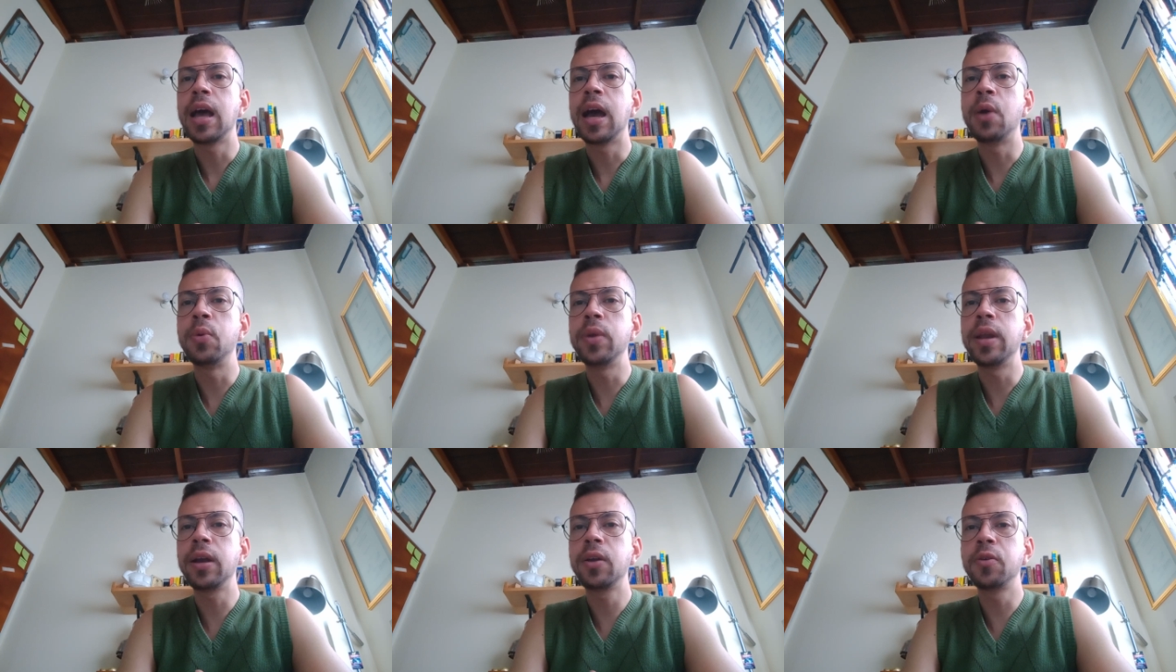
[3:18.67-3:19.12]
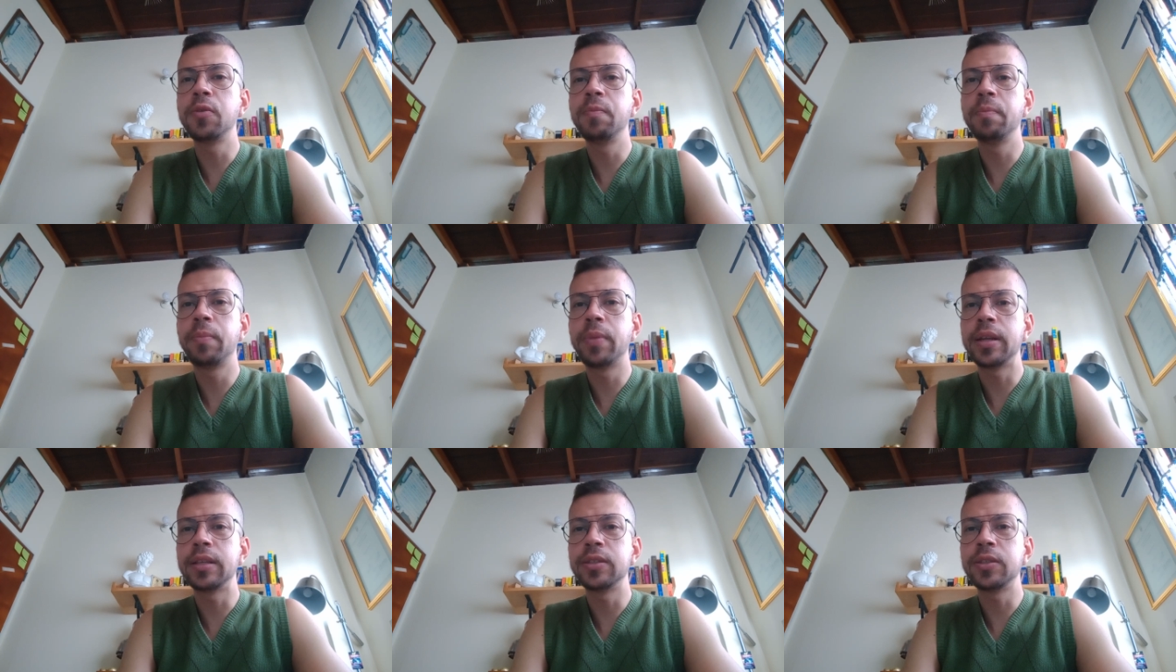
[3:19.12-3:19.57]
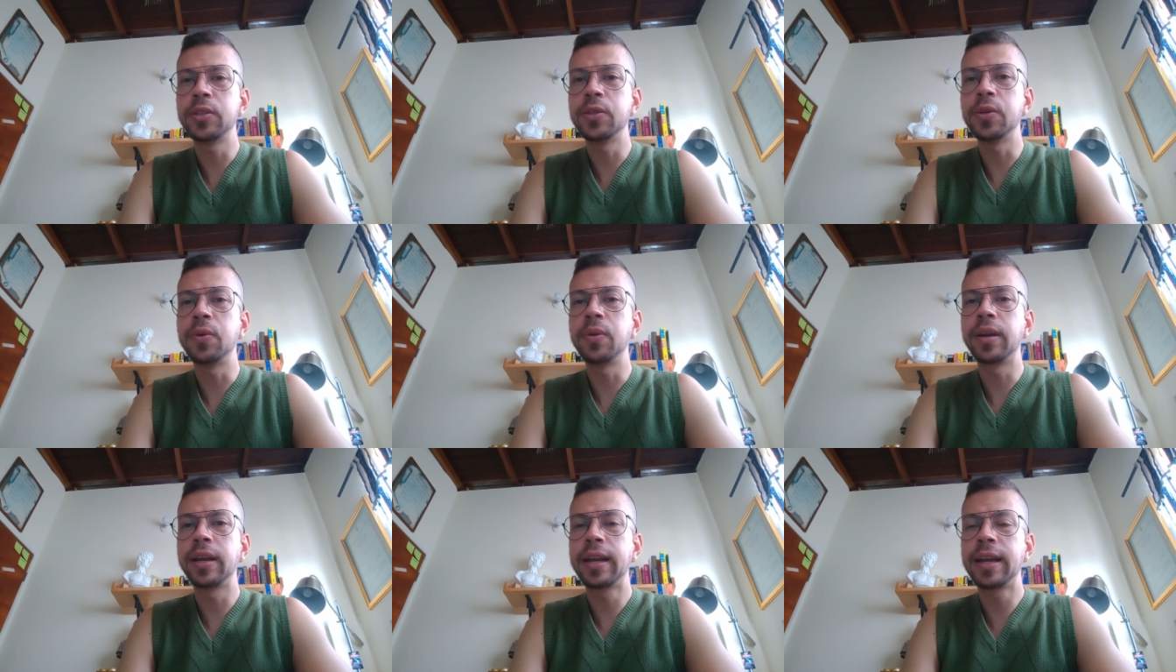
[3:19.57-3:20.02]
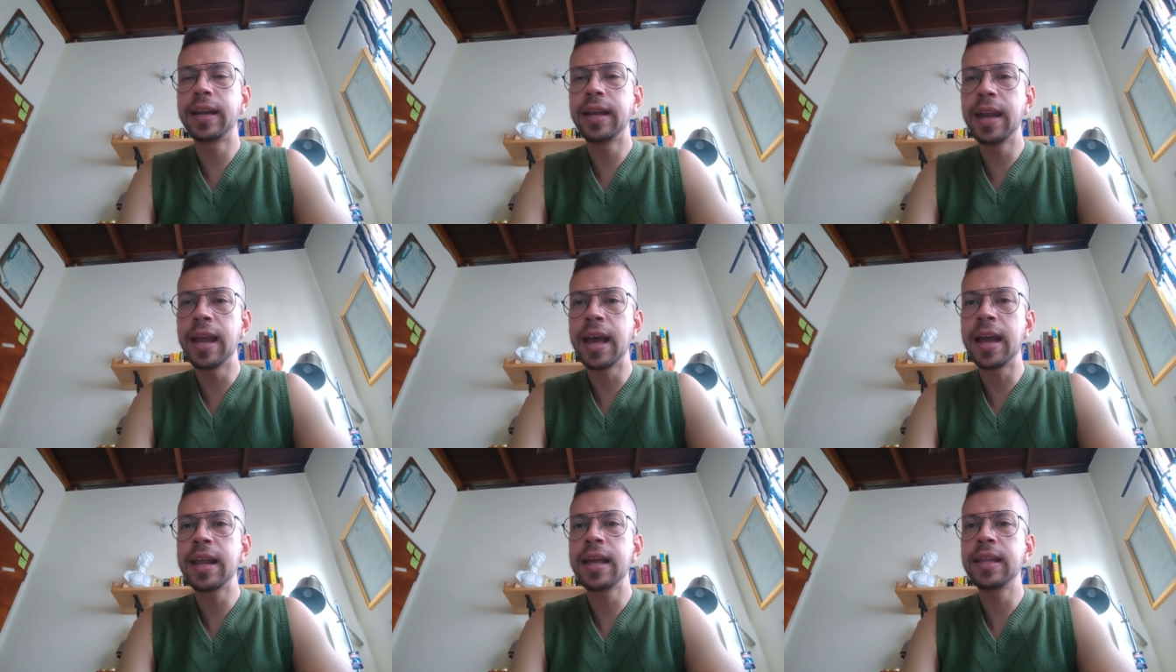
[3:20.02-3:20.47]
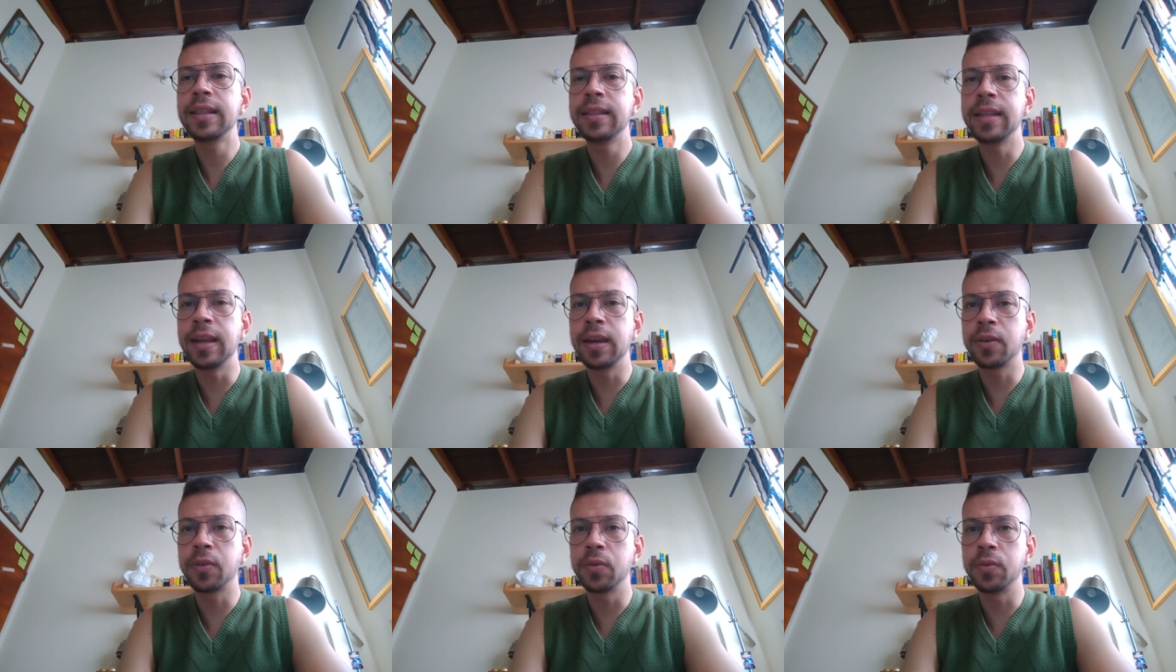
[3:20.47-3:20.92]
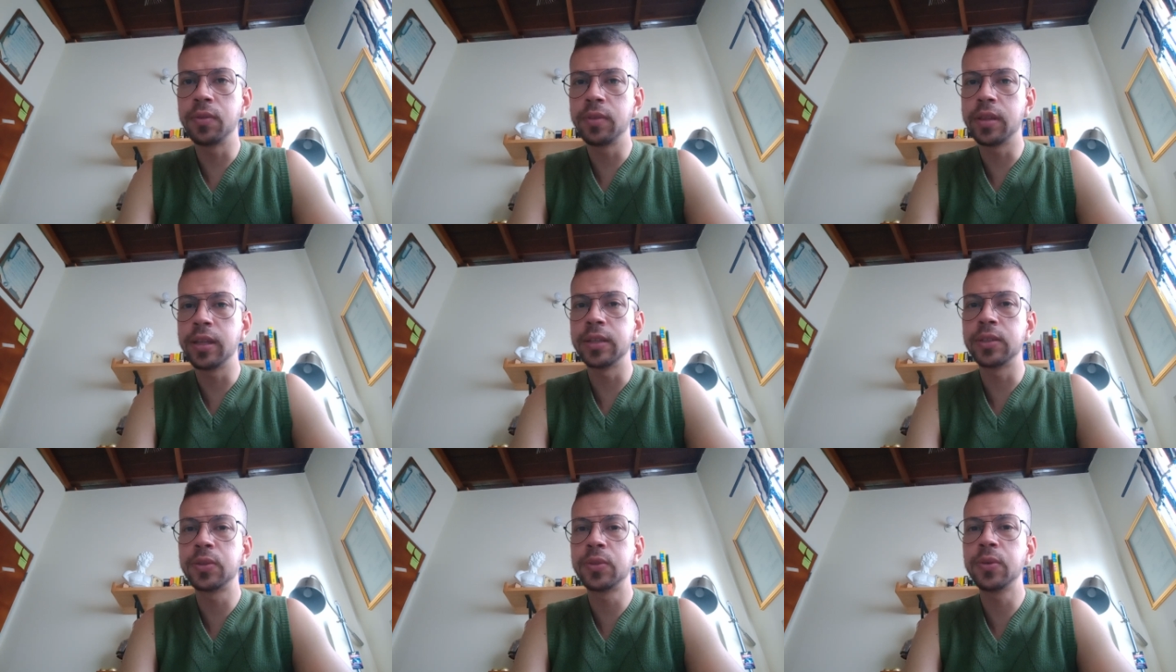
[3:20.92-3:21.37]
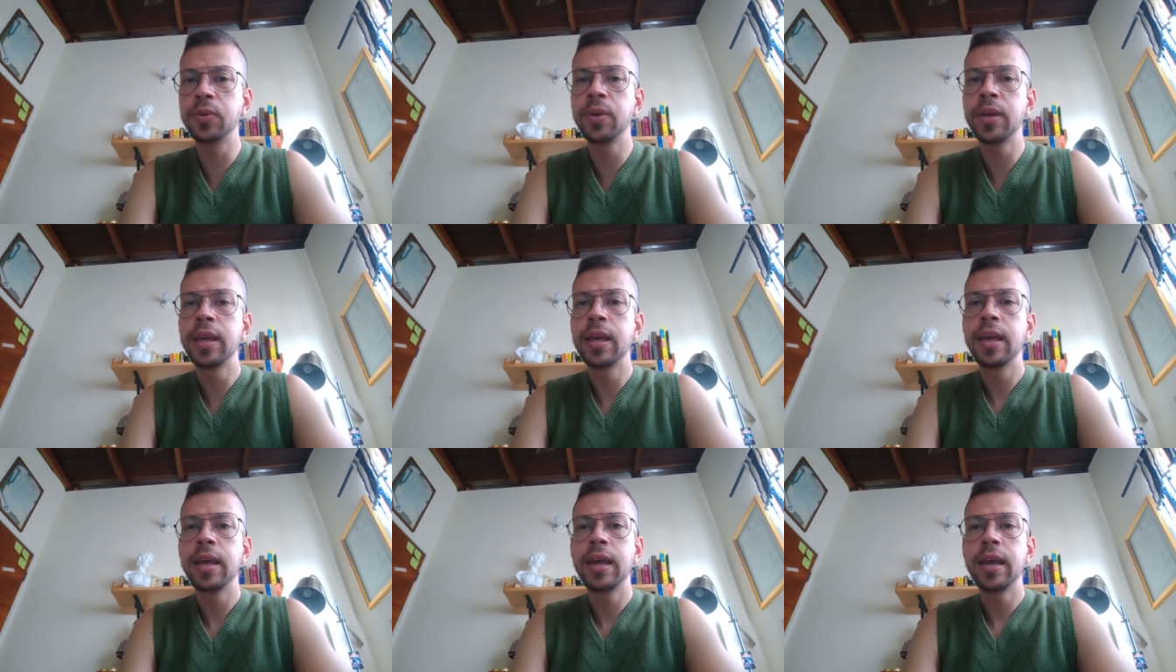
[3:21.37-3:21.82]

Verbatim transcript: a una comprensión clara del contexto